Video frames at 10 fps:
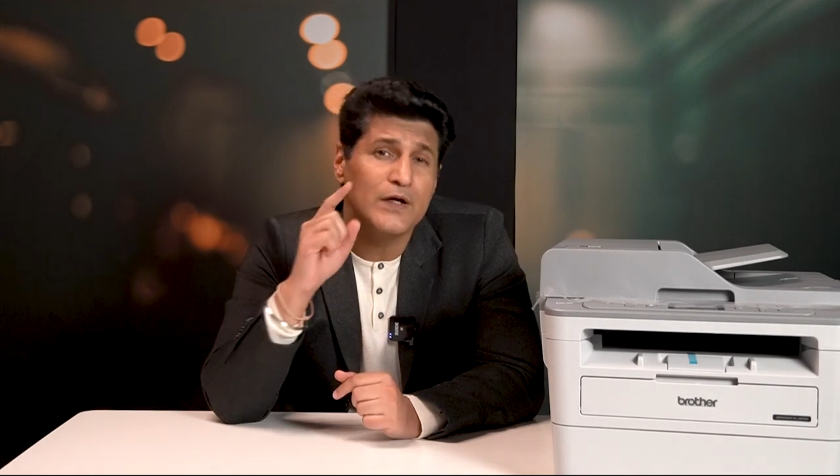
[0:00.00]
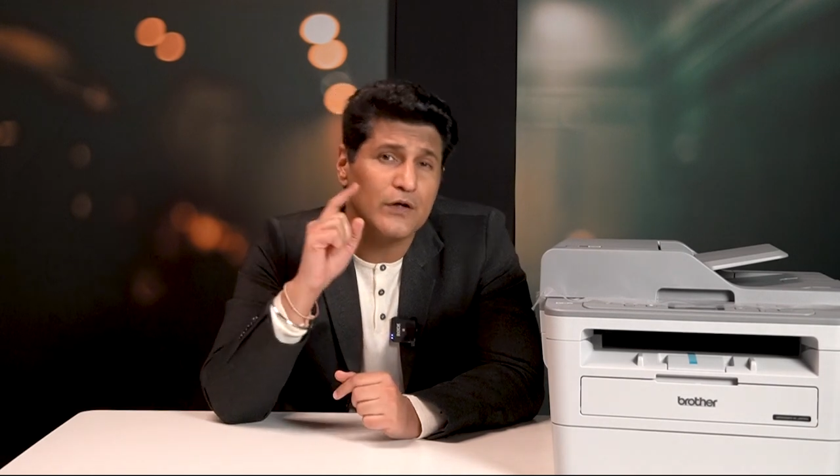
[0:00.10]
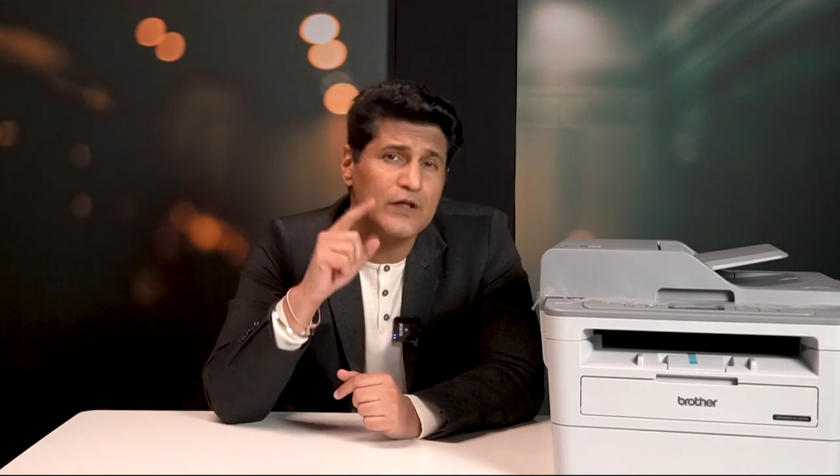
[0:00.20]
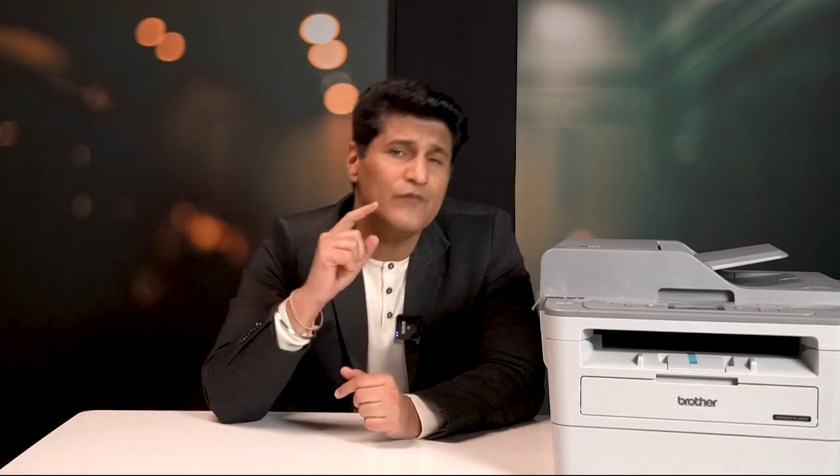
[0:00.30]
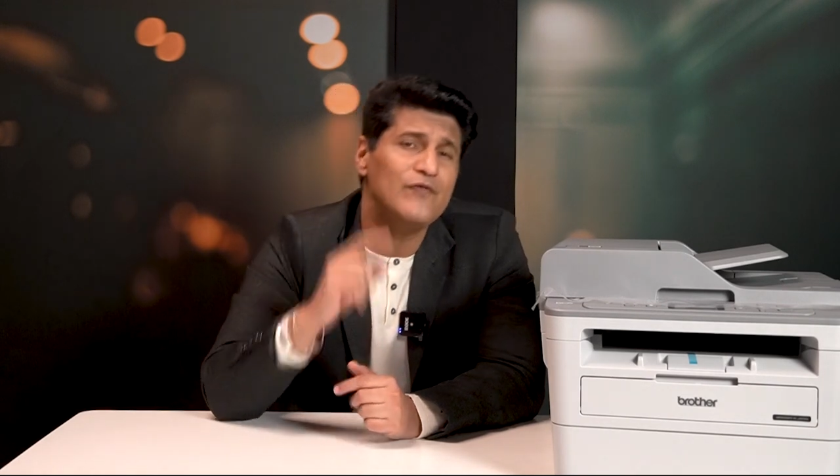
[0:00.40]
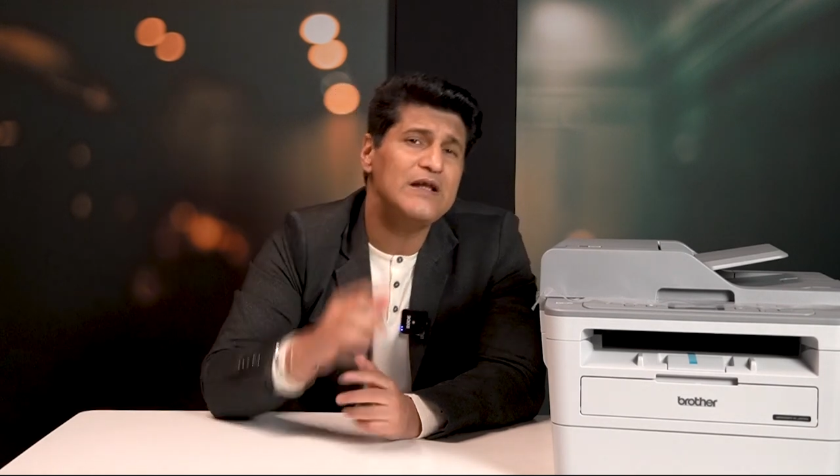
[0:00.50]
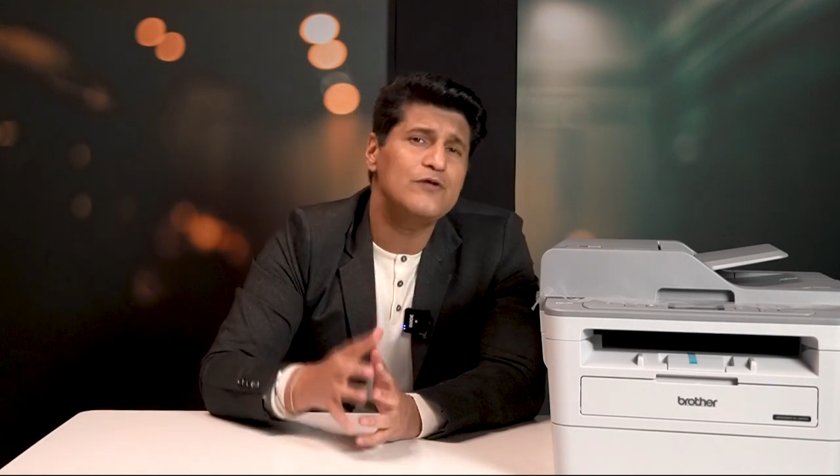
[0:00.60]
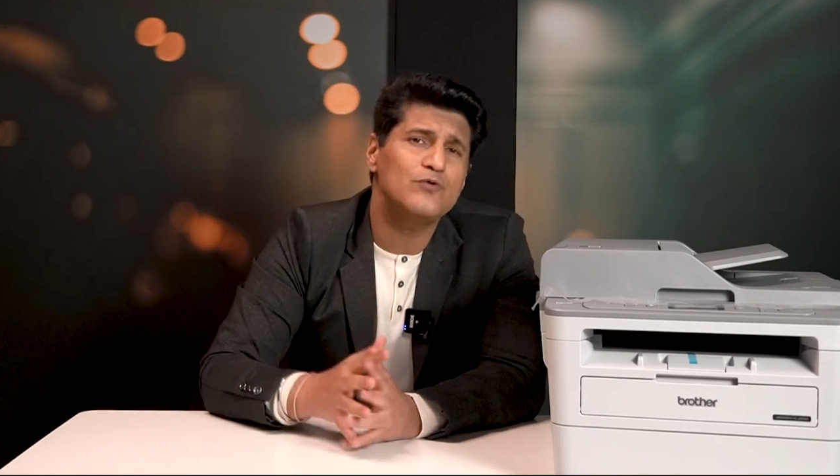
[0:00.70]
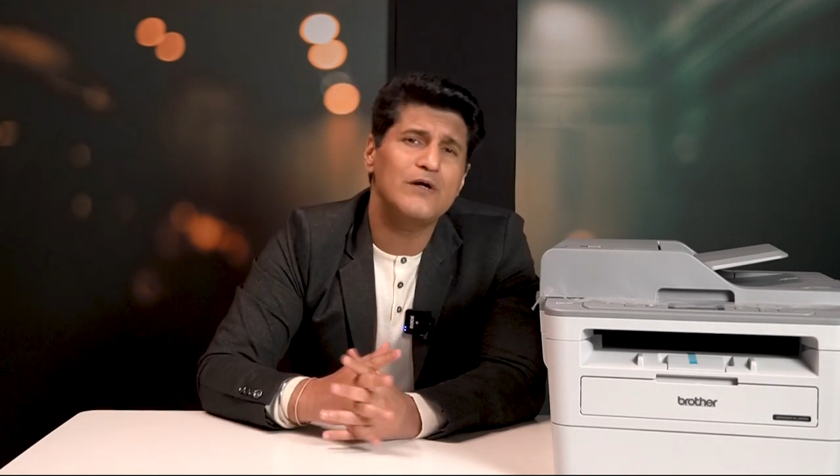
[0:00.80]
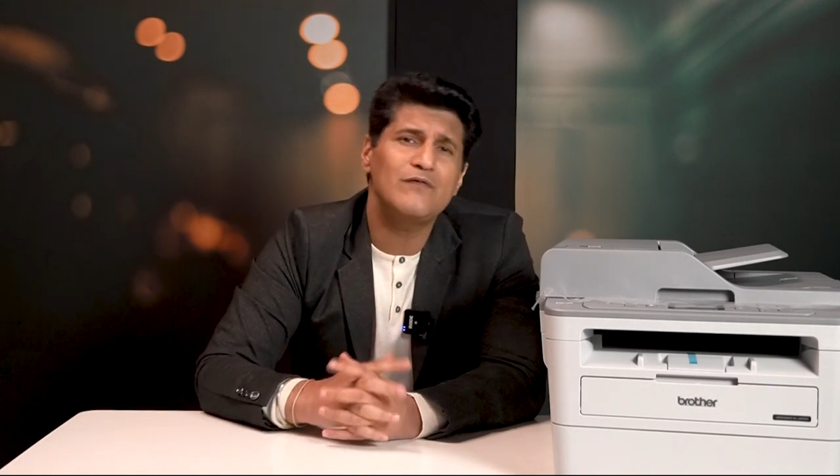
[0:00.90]

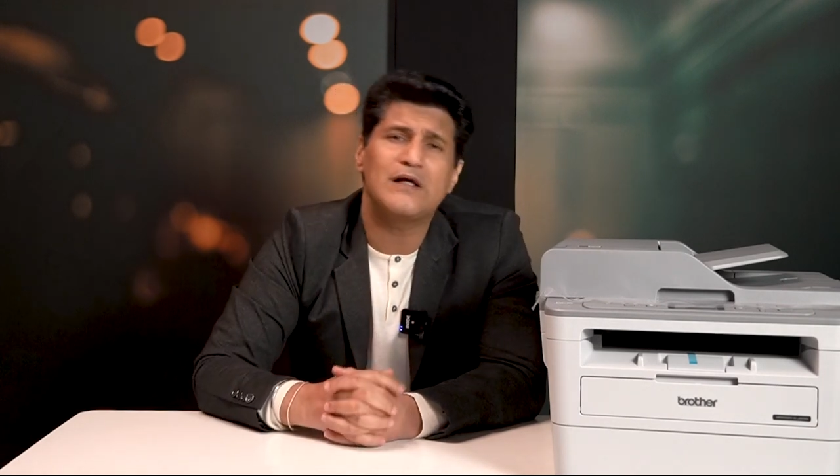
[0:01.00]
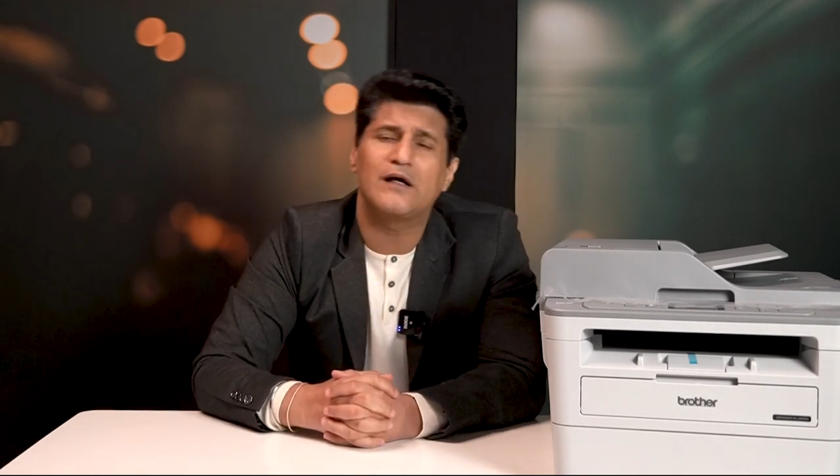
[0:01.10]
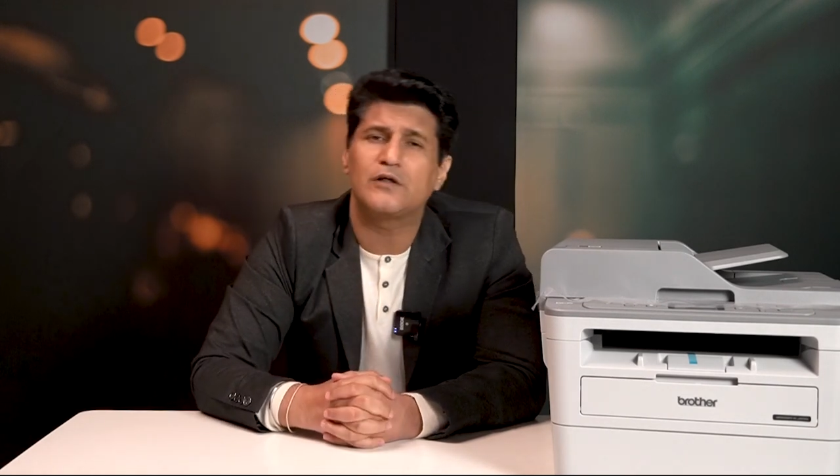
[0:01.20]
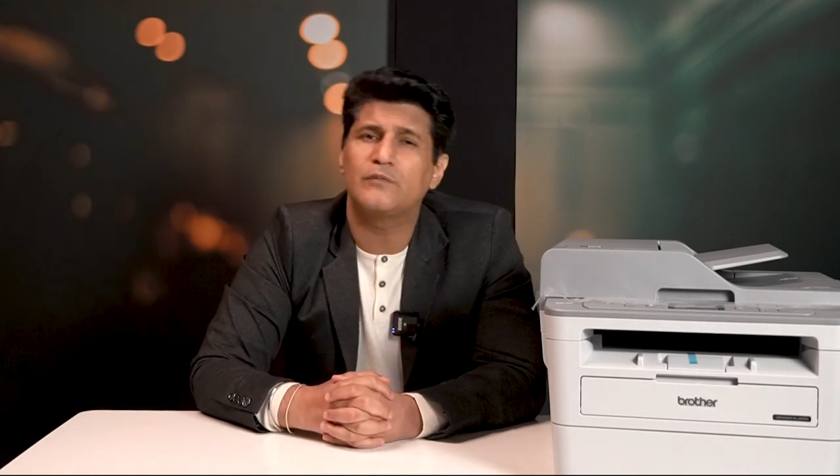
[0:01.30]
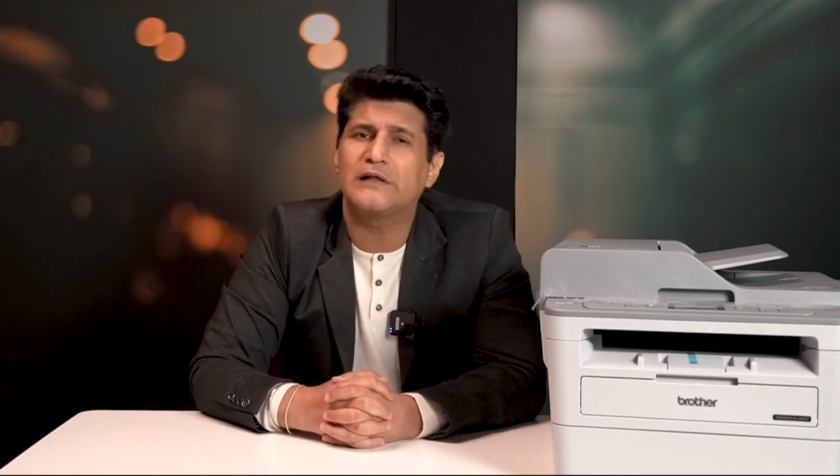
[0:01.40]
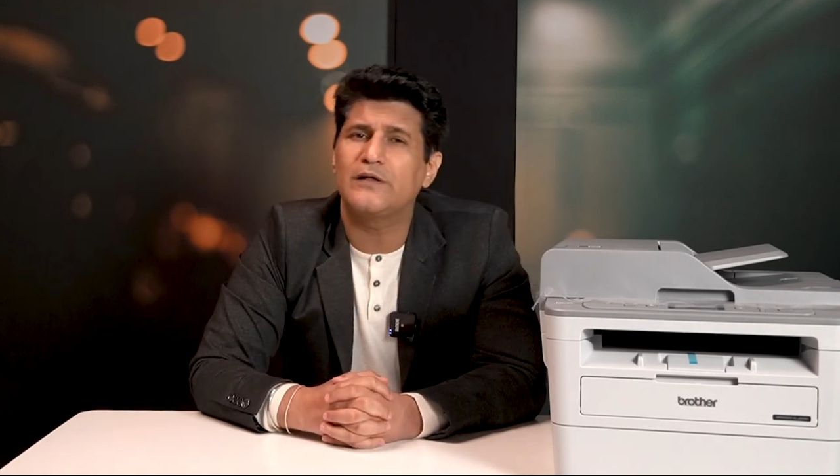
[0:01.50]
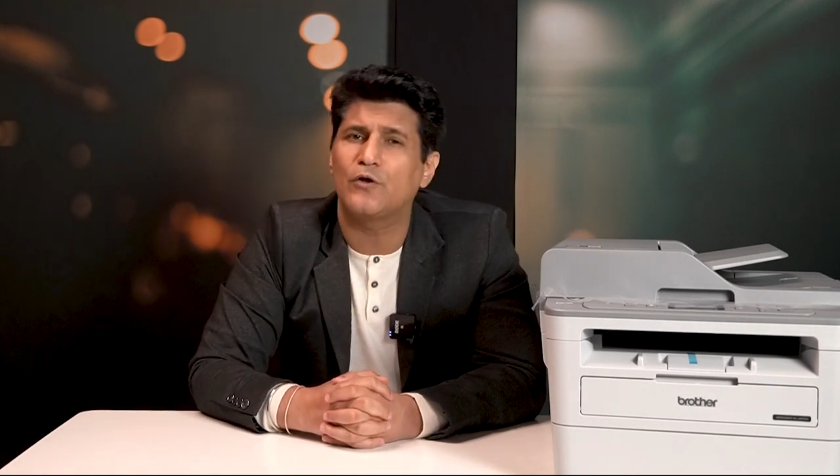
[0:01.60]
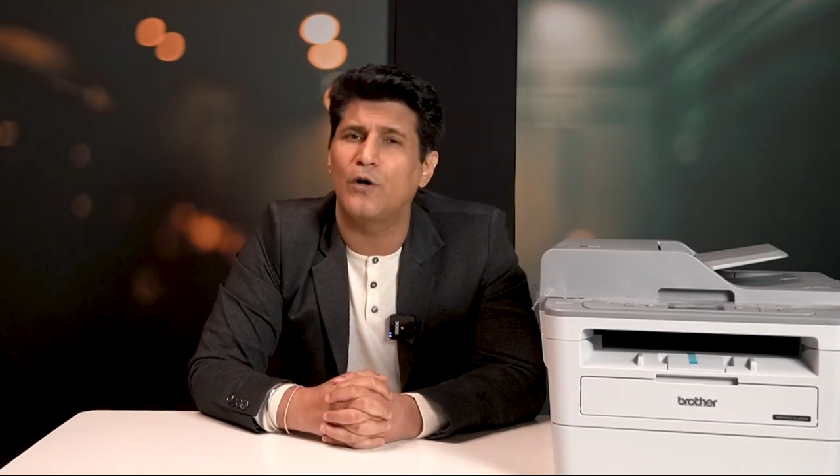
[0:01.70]
रीफिलिंग जो है विल अल्टीमेटली